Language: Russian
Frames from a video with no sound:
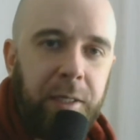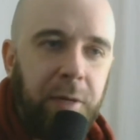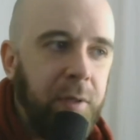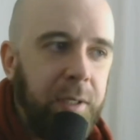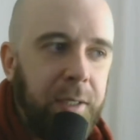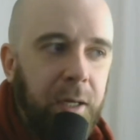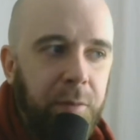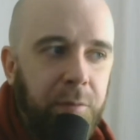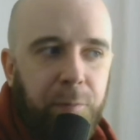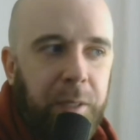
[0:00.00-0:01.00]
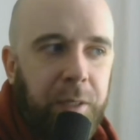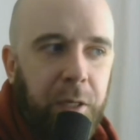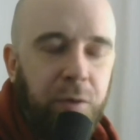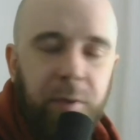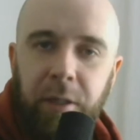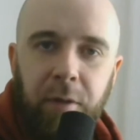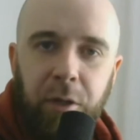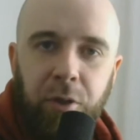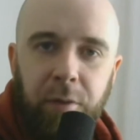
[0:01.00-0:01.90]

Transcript: хотя вы сказали вполне очевидные вещи,